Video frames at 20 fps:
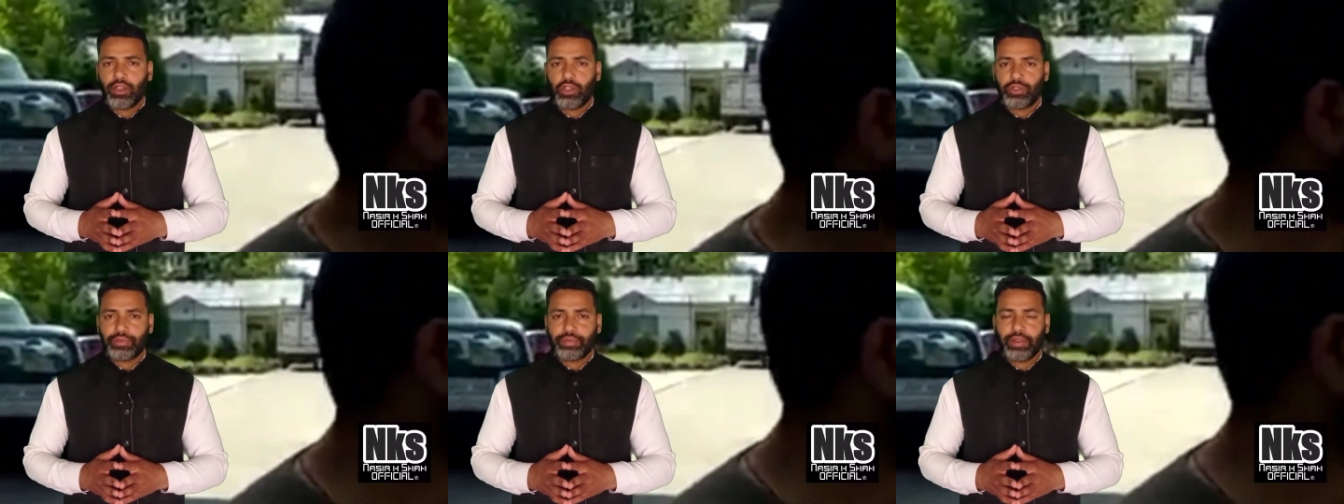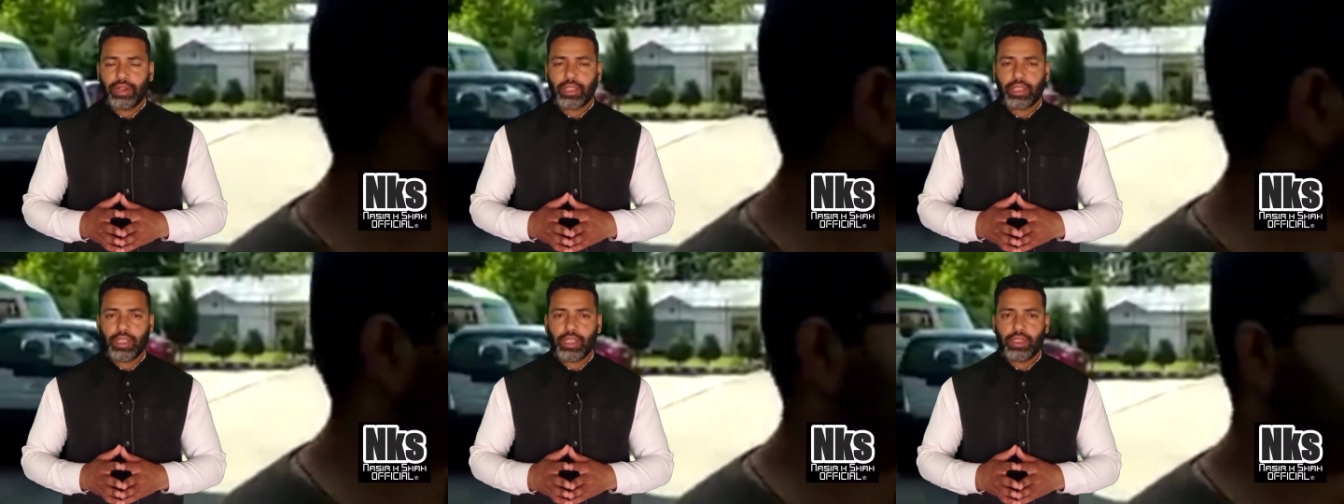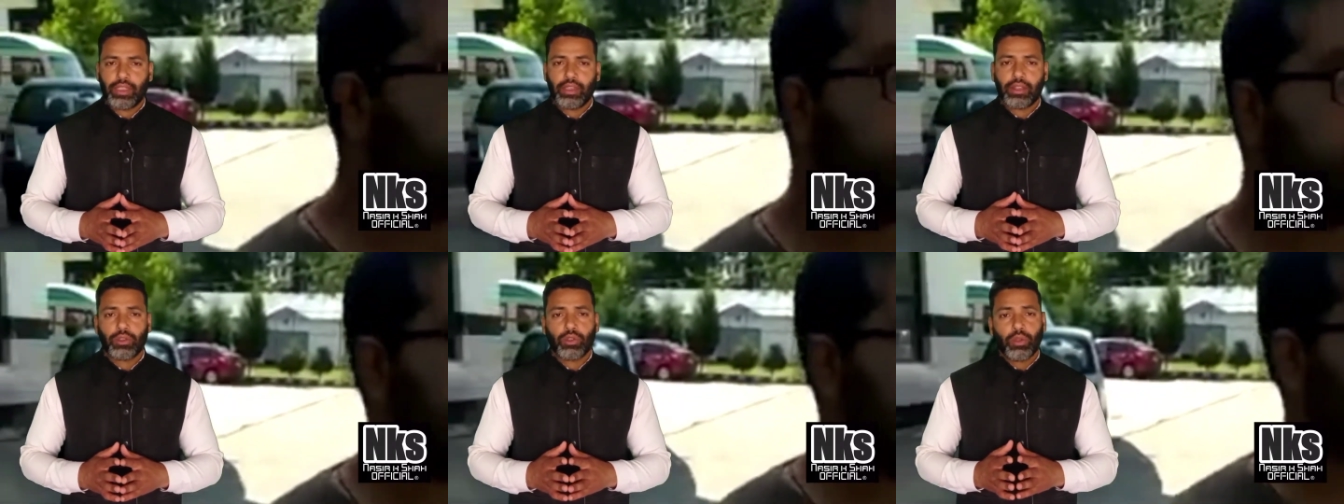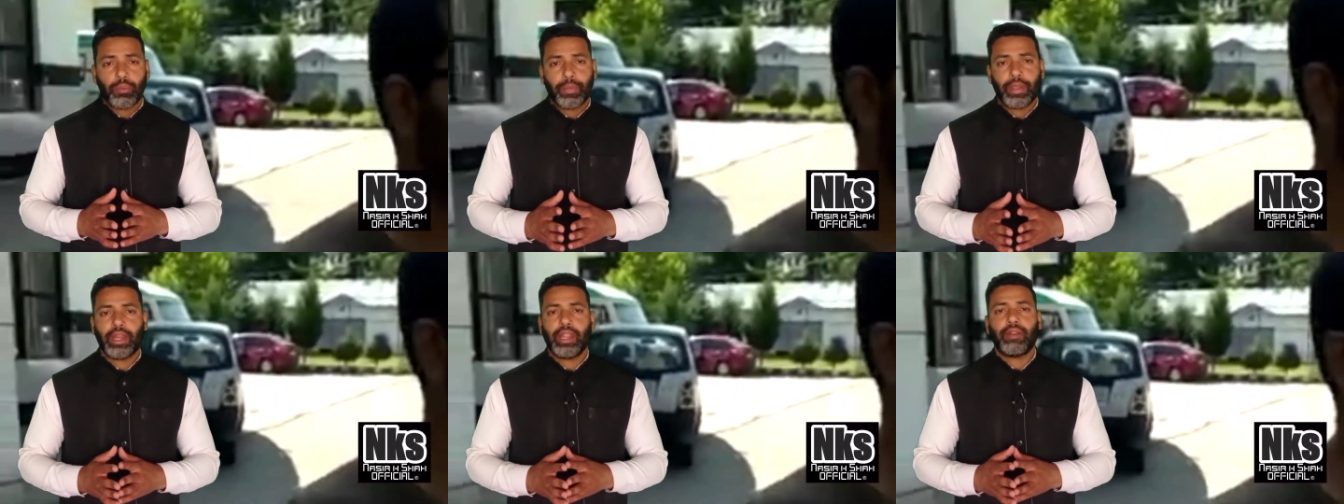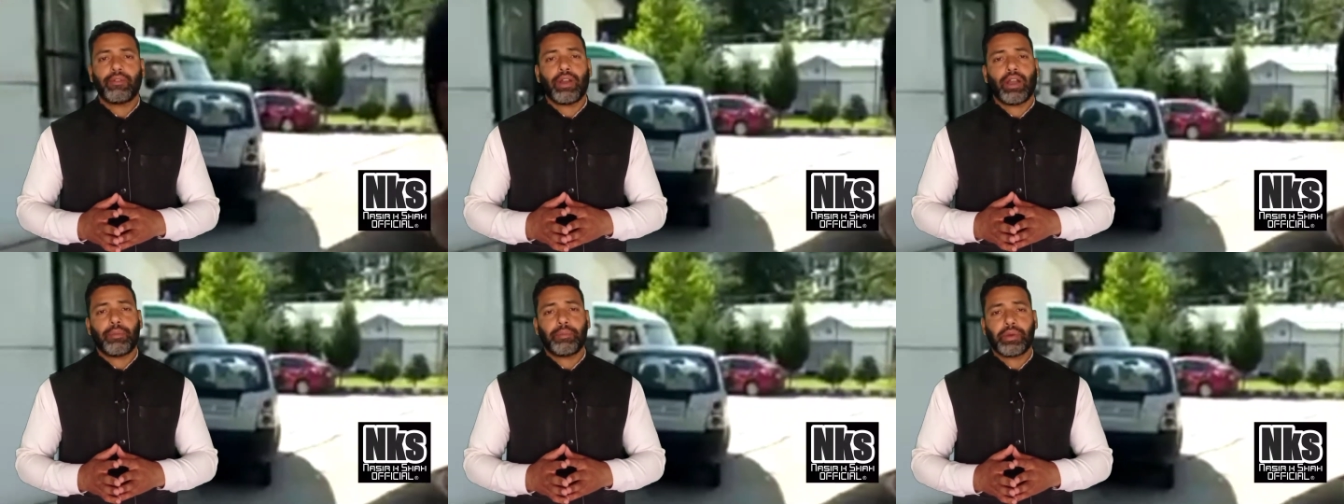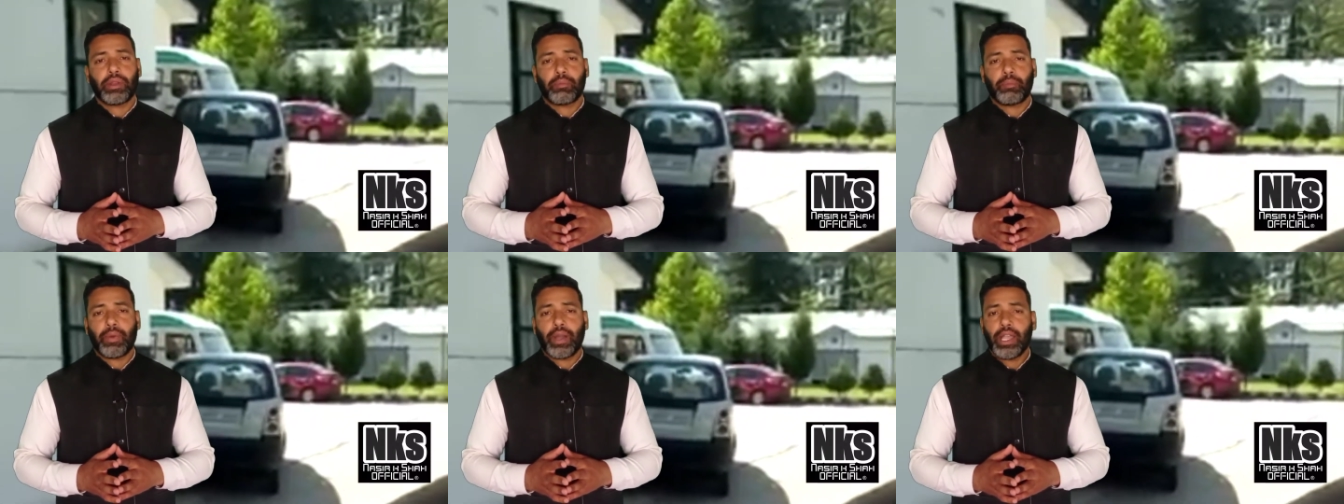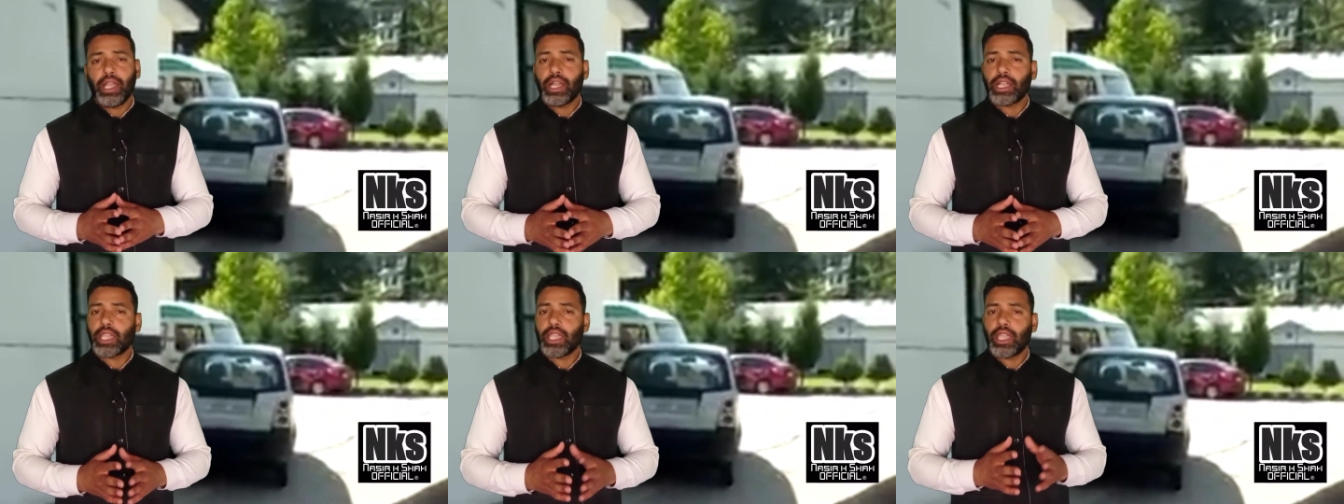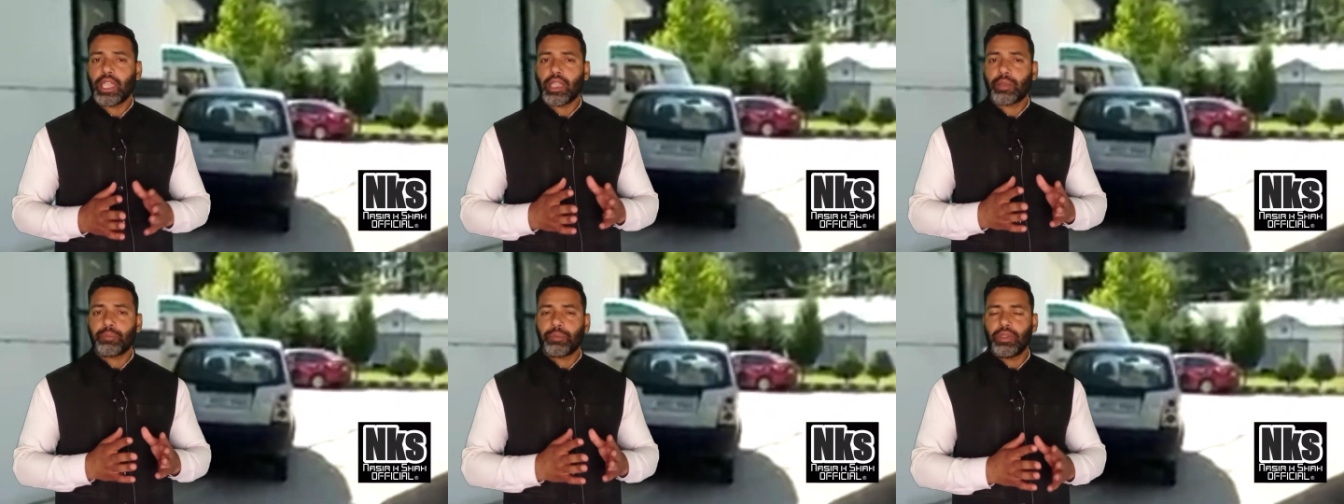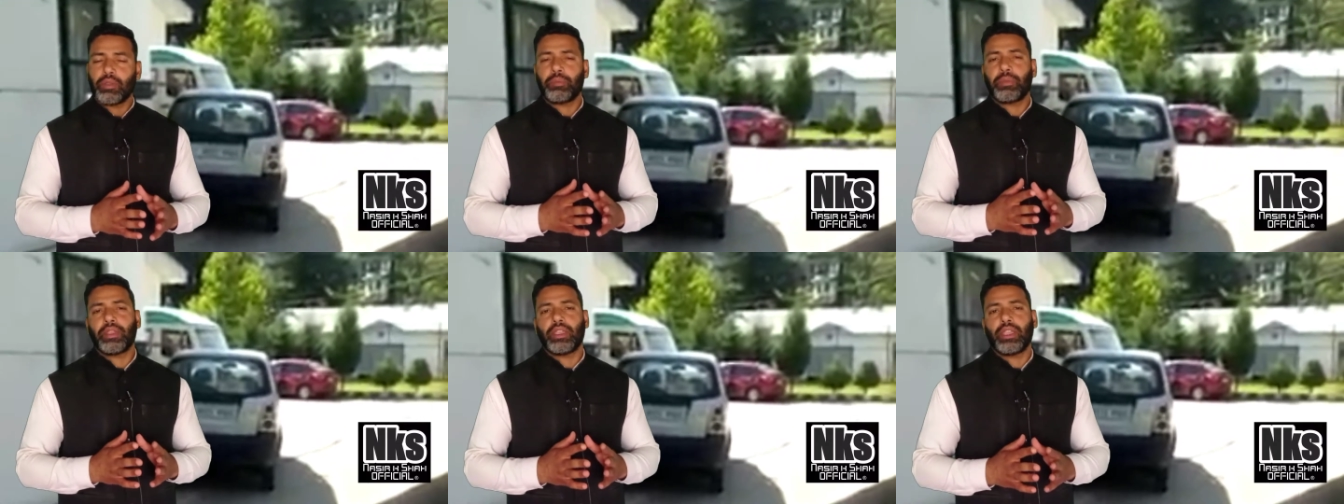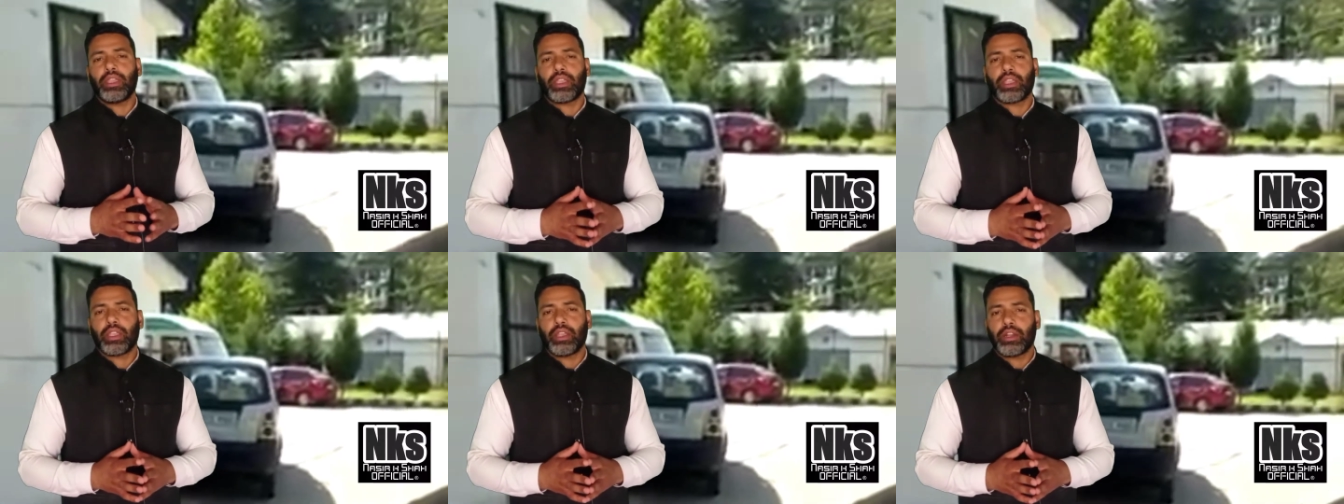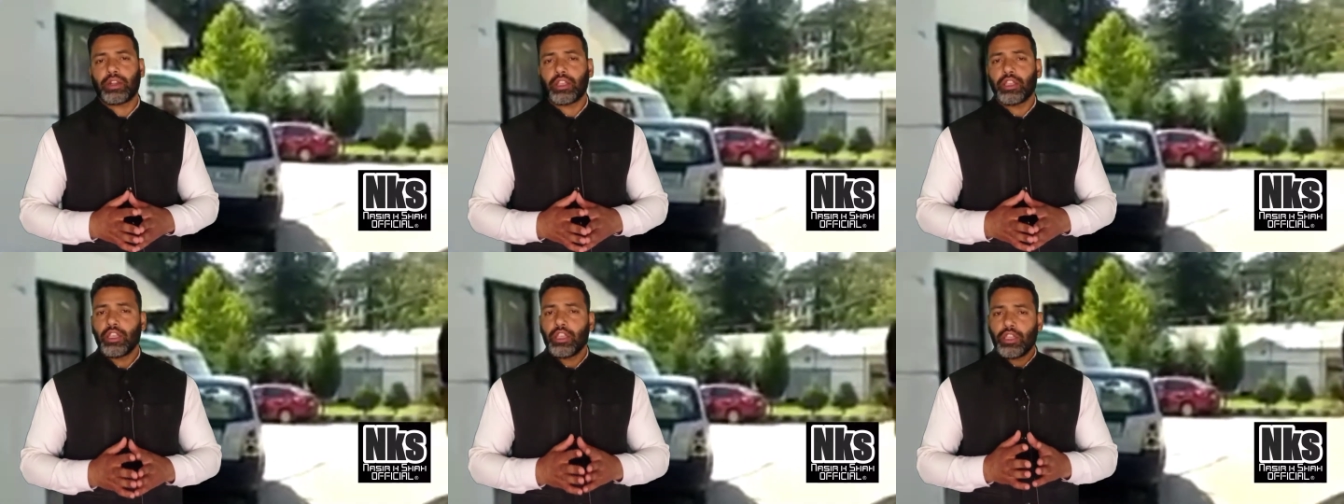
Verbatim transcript: था हॉस्पिटल के अंदर तो मैंने वहाँ पर पाया कि एक पीपीई किट